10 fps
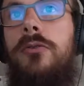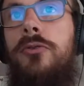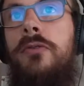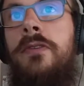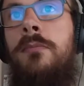
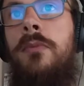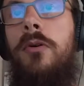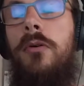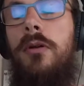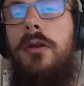
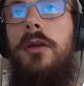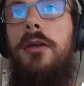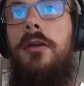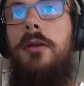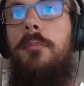Deuxièmement,
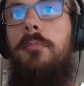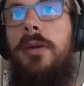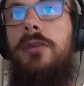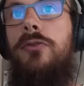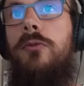
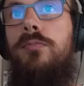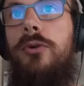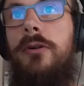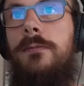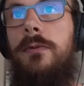Perte de
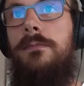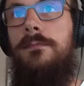poids.